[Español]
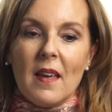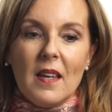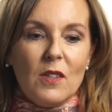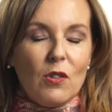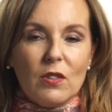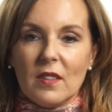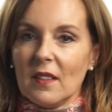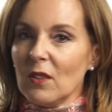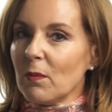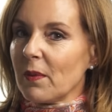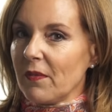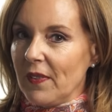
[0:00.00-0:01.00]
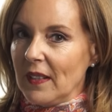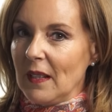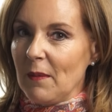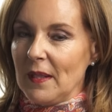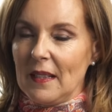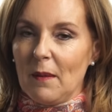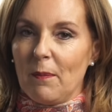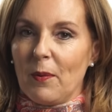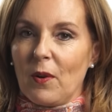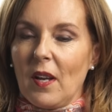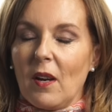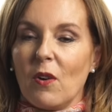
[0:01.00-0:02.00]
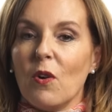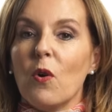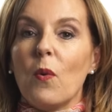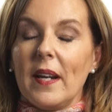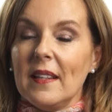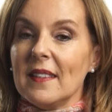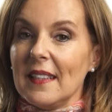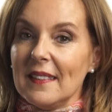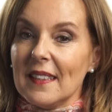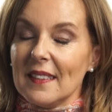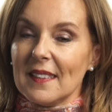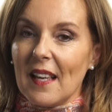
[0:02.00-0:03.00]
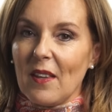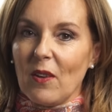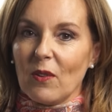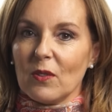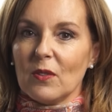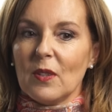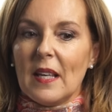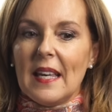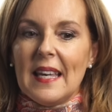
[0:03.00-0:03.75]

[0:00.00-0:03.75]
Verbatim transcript: Y yo lo entiendo perfectamente porque con 43 años,